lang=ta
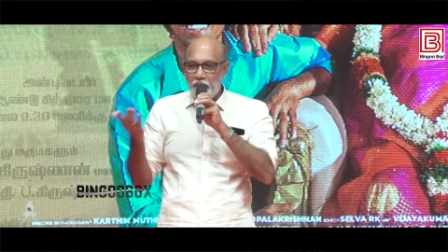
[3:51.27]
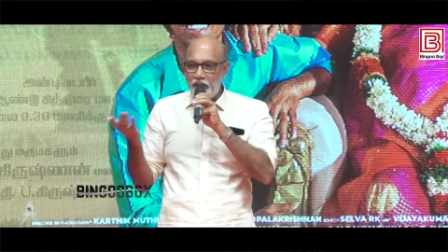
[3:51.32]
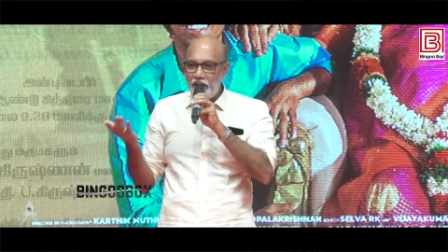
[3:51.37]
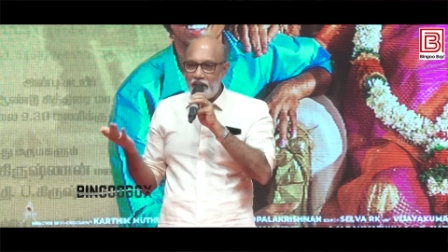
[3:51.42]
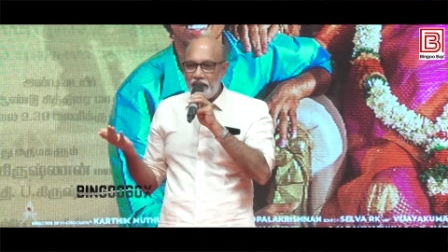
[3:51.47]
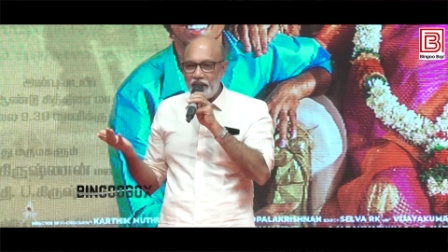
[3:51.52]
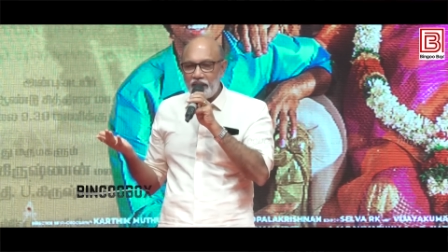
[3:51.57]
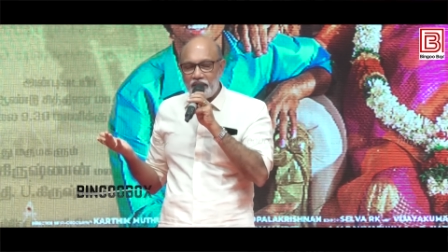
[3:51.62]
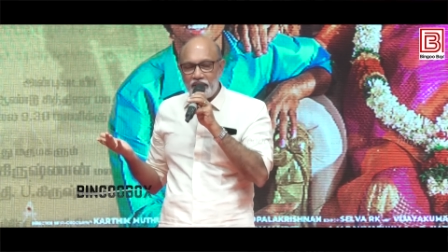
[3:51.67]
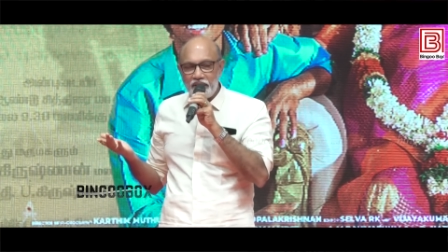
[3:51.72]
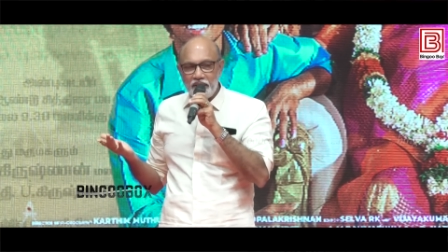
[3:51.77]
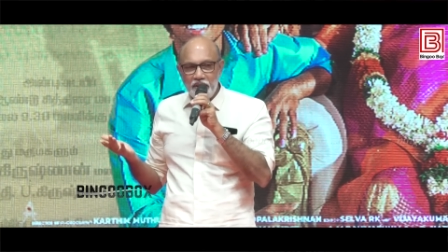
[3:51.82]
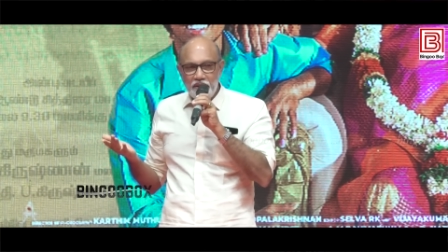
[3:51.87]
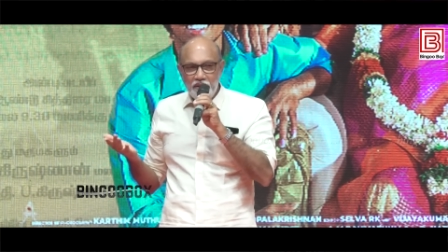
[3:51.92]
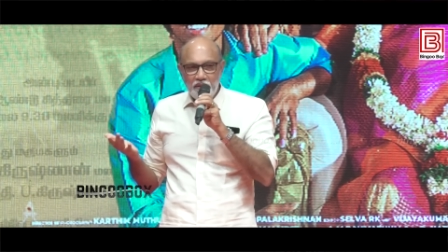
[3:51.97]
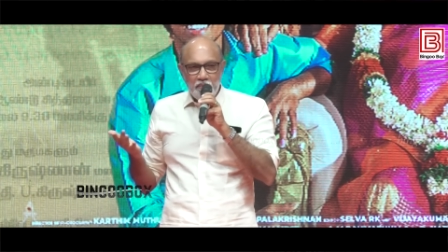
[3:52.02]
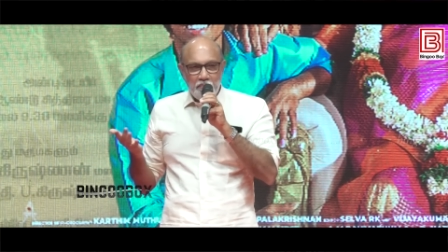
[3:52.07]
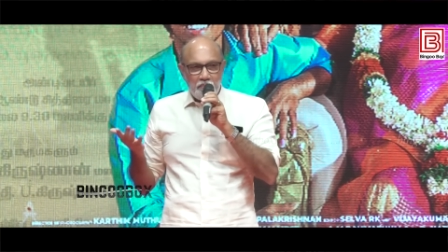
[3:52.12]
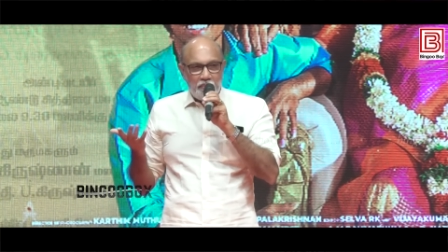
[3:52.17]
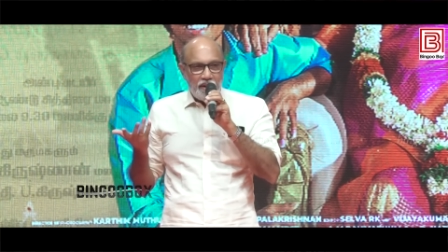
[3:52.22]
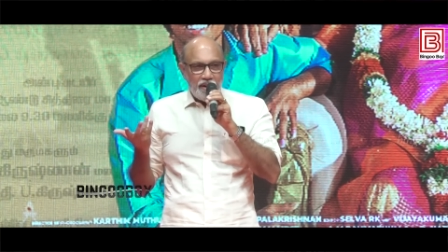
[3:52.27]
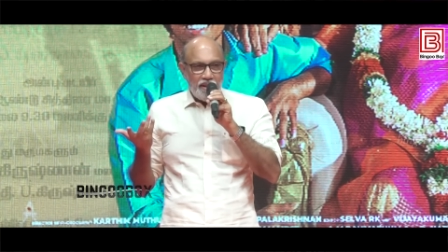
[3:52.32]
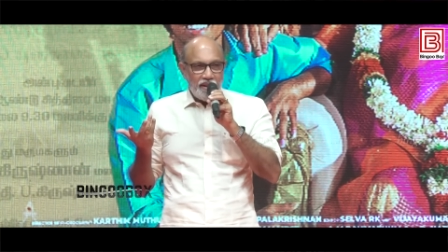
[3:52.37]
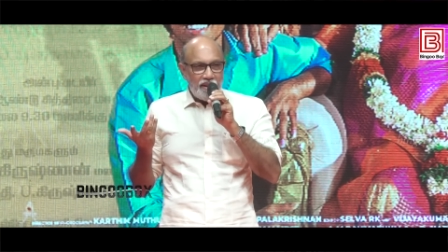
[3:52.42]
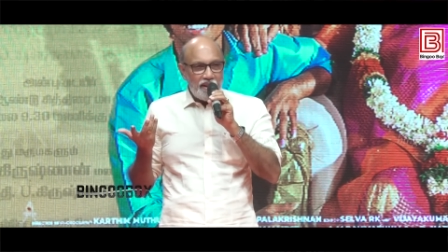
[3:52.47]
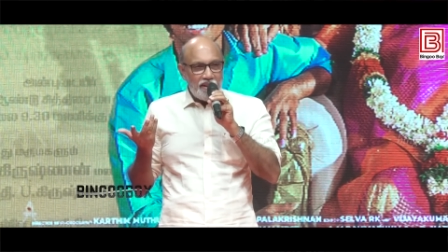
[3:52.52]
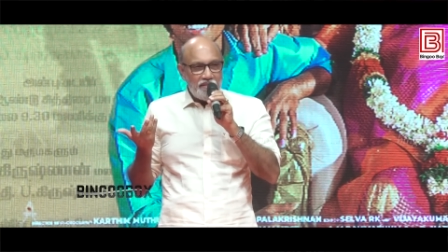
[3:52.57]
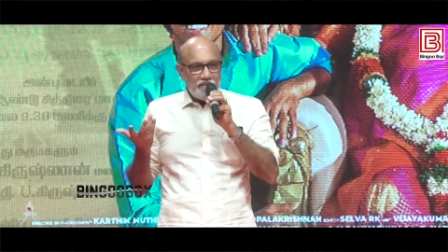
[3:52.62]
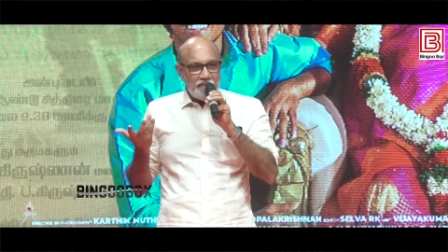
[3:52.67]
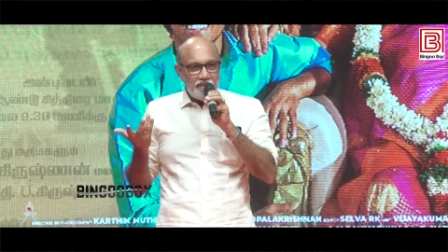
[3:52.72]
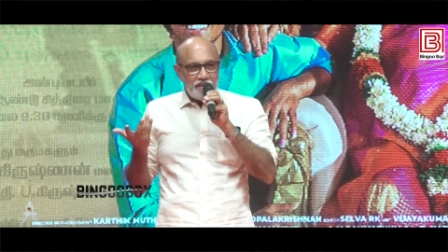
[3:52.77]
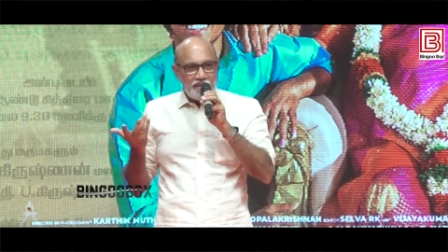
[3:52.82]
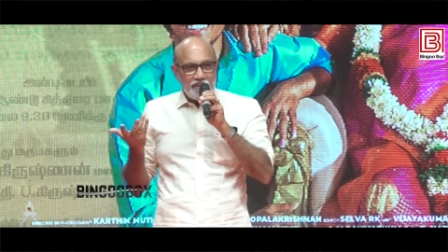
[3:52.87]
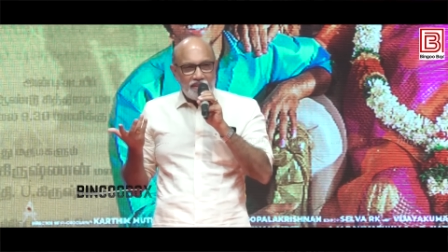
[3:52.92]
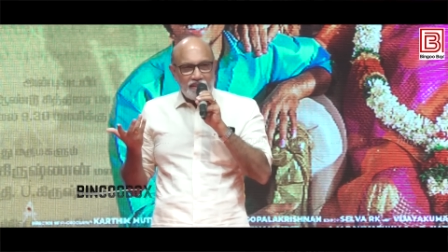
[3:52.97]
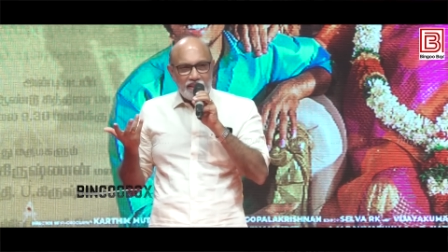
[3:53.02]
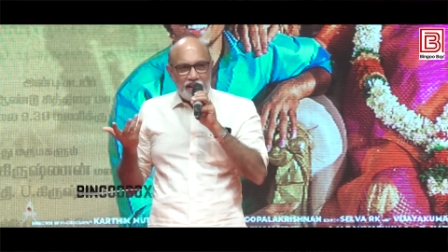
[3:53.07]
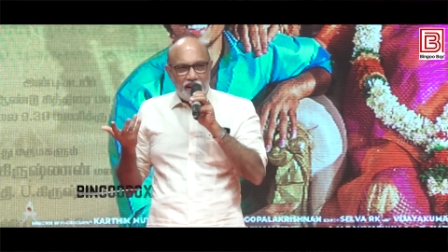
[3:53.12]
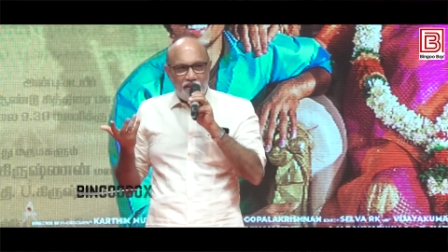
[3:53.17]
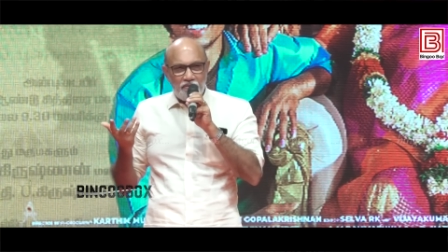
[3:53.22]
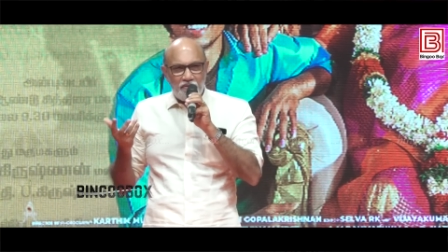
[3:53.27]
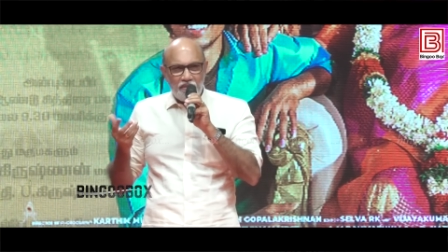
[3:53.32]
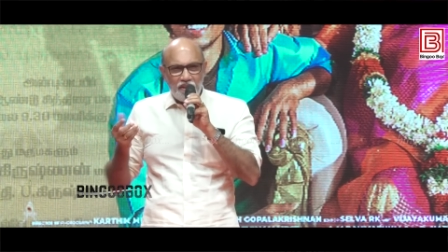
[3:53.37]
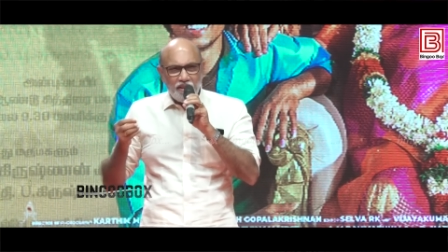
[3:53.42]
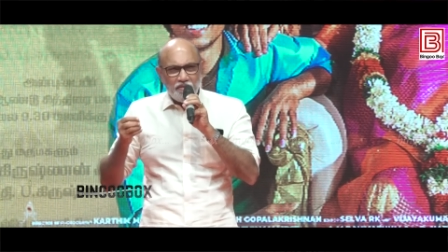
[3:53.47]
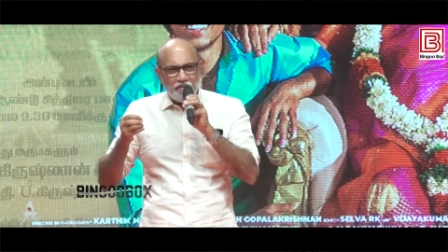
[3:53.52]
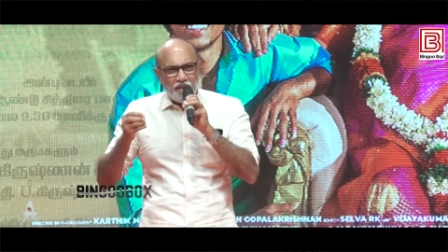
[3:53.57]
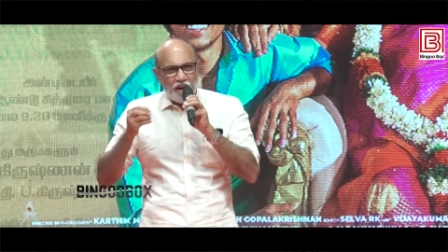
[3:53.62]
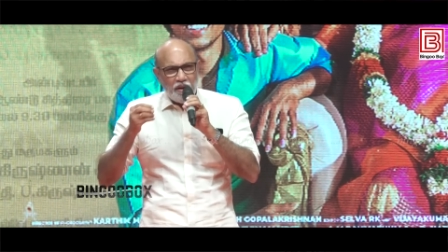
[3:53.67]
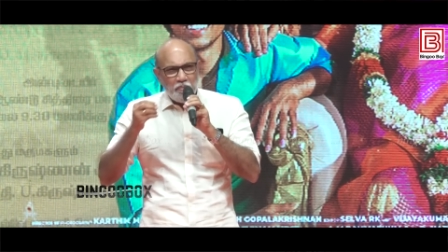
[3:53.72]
பண்ண படம்லாம் வந்து அவ்வளவு